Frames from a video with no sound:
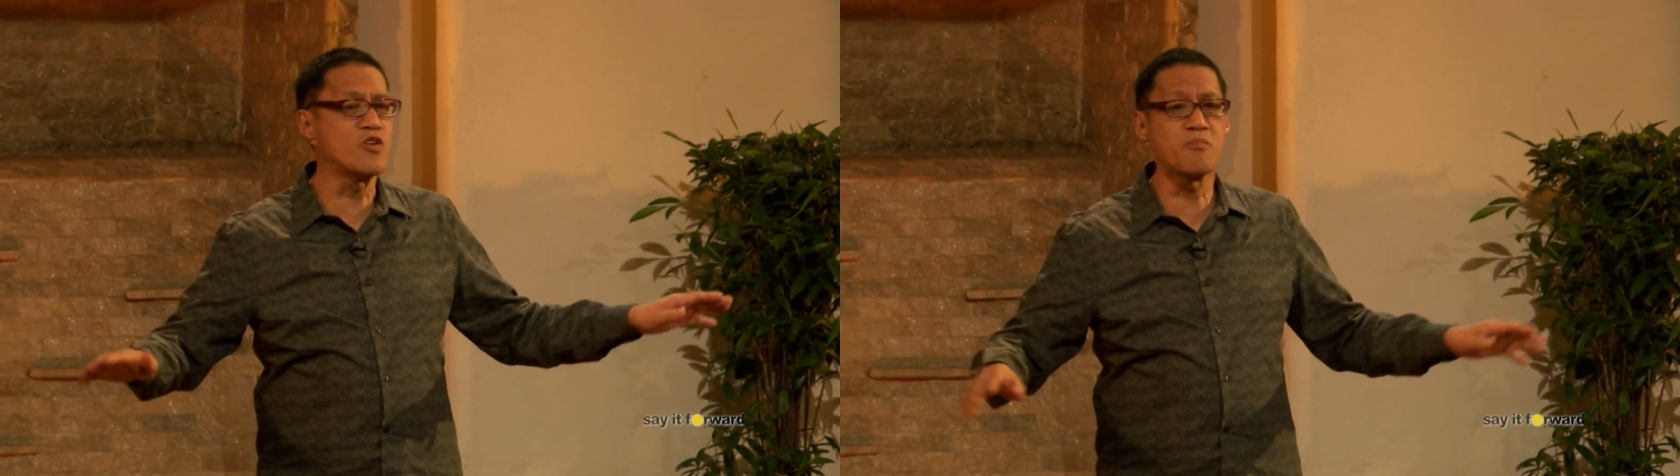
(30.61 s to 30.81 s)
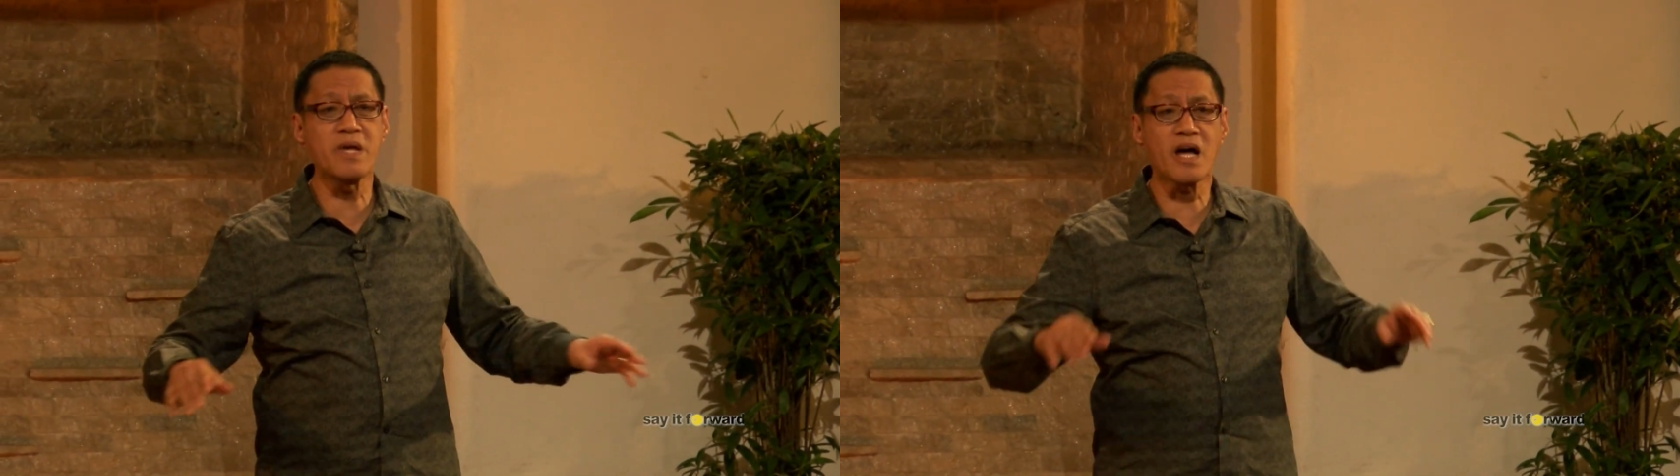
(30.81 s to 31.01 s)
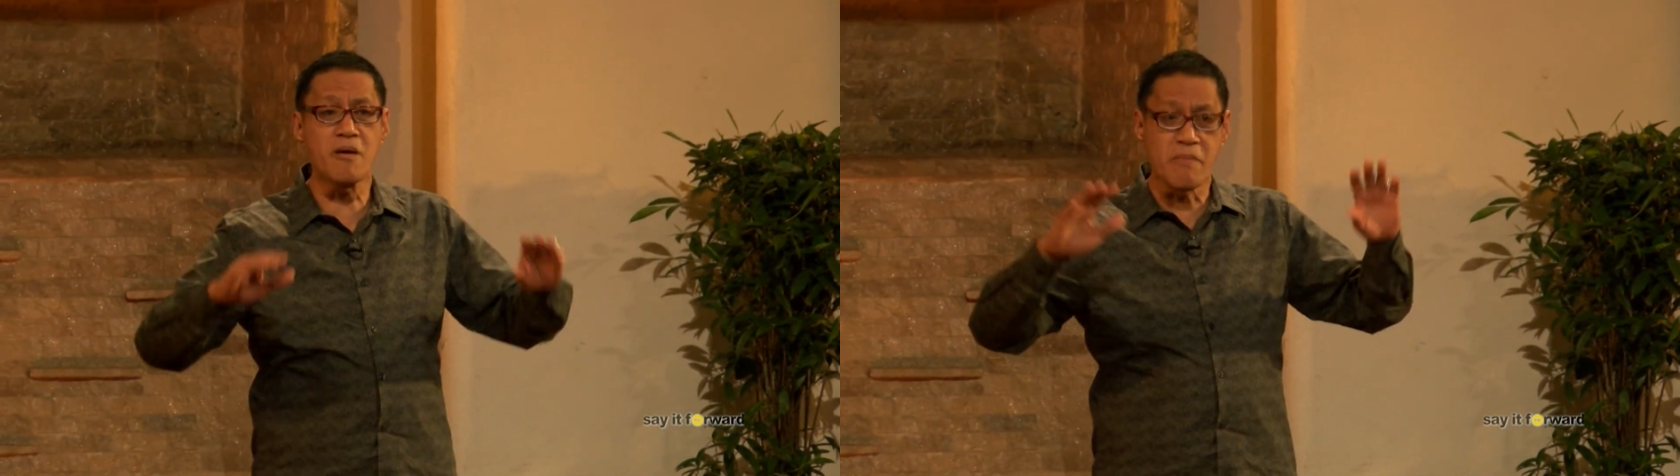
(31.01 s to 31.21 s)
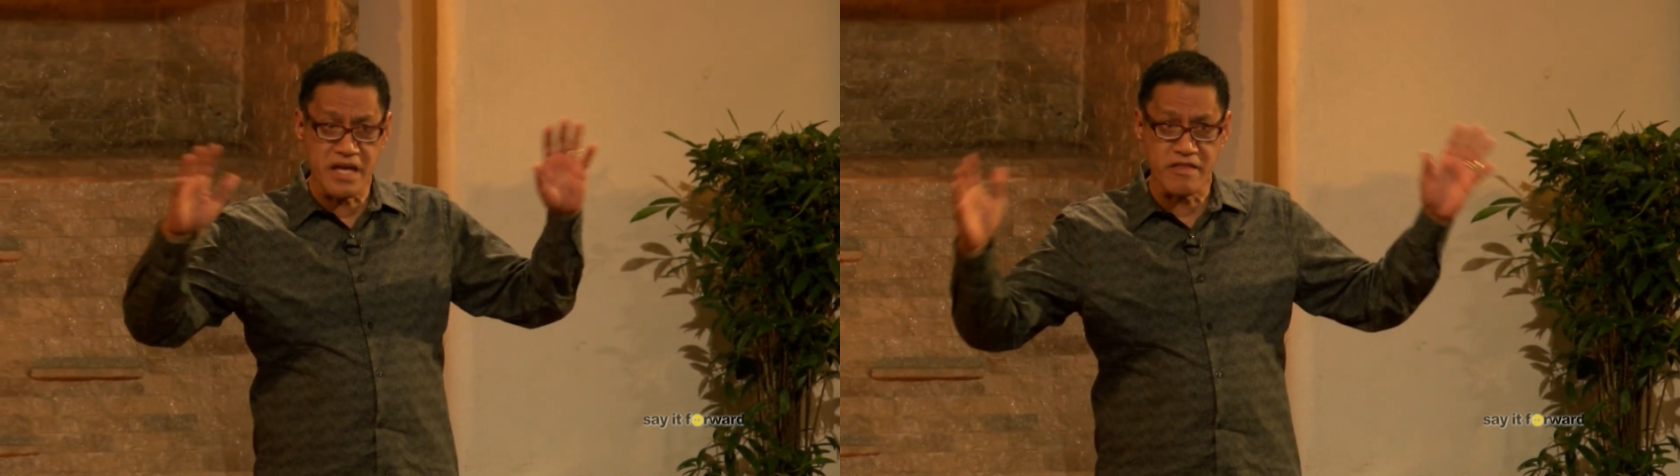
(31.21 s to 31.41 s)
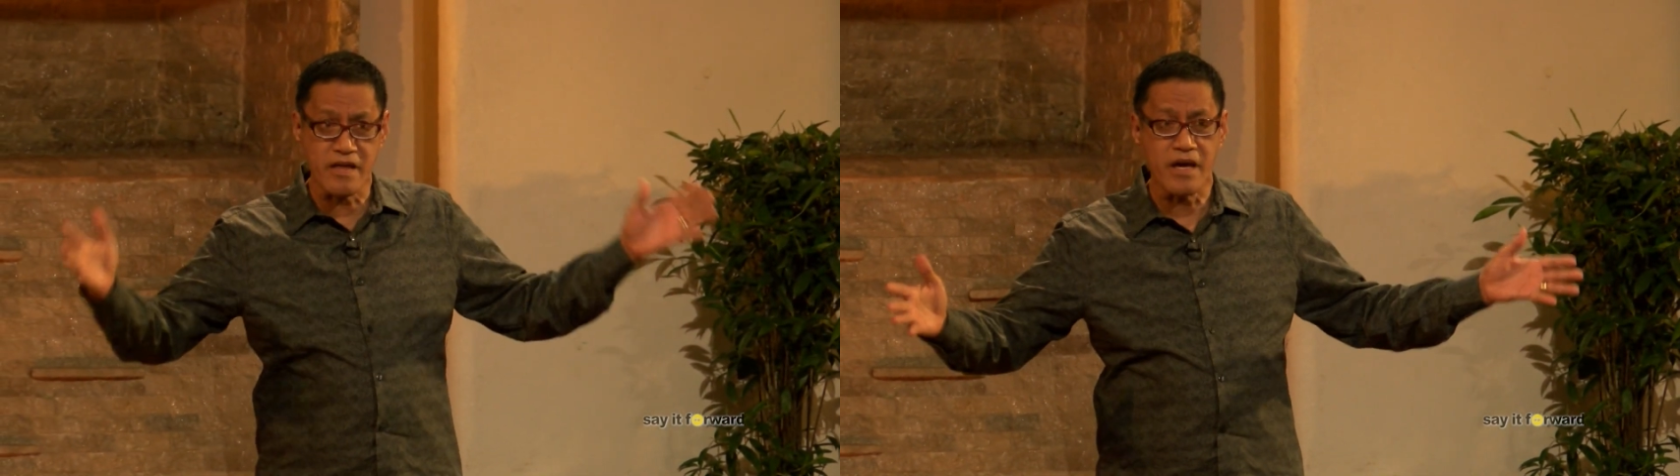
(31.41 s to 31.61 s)
yung
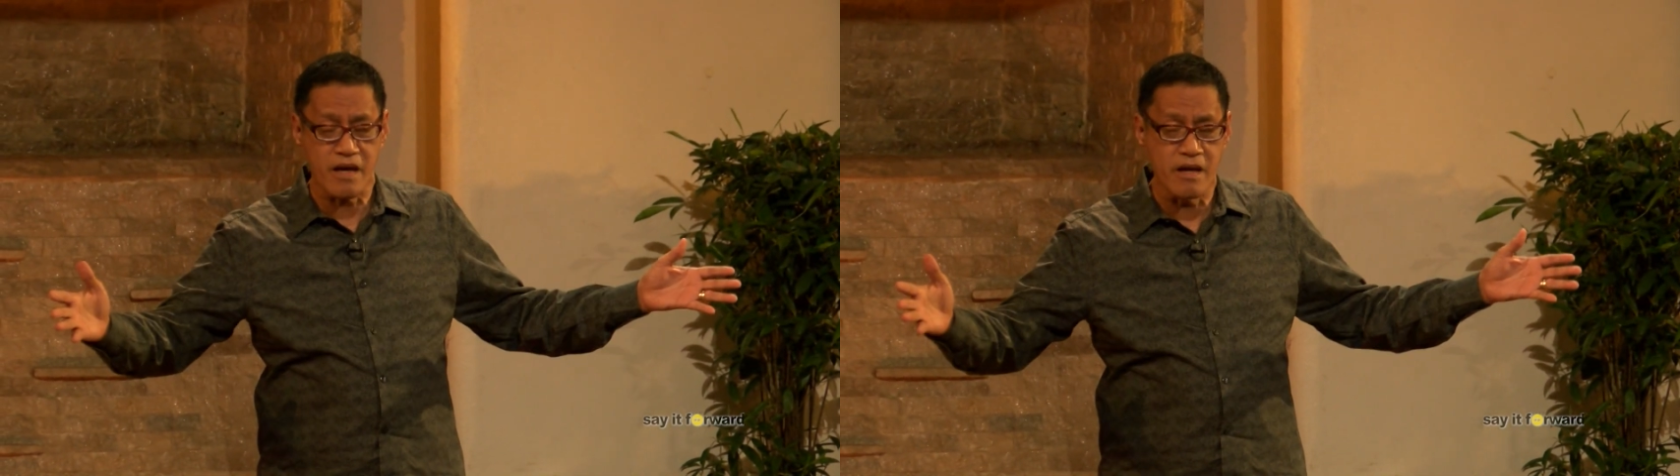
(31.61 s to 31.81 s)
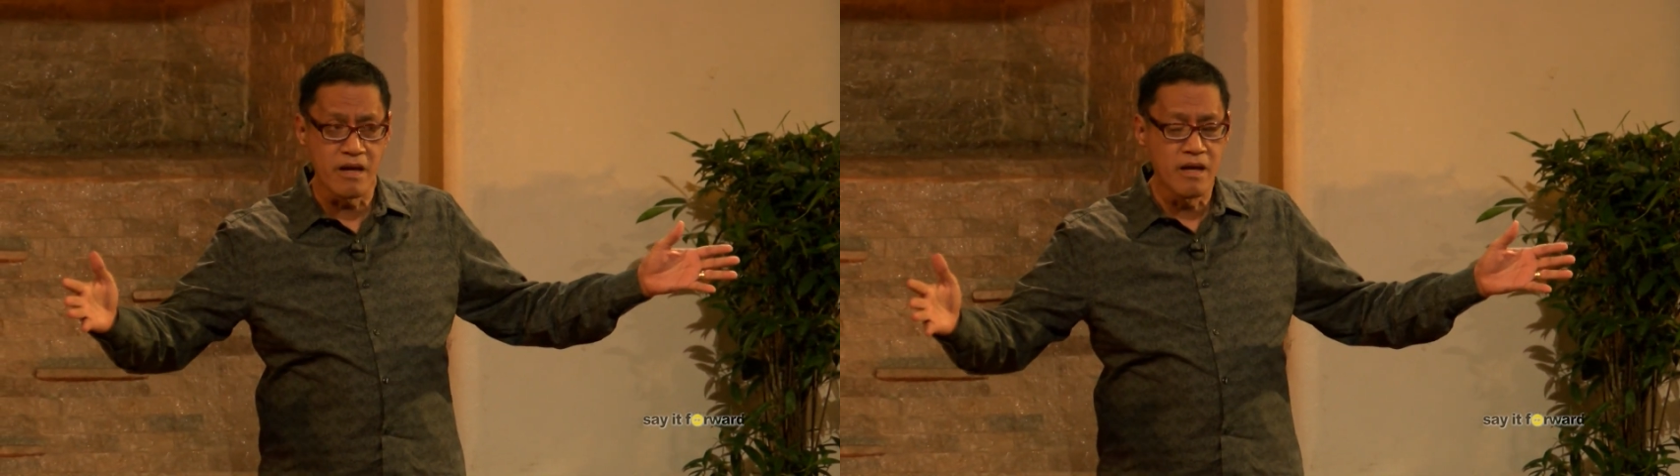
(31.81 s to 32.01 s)
pinaka-main thing.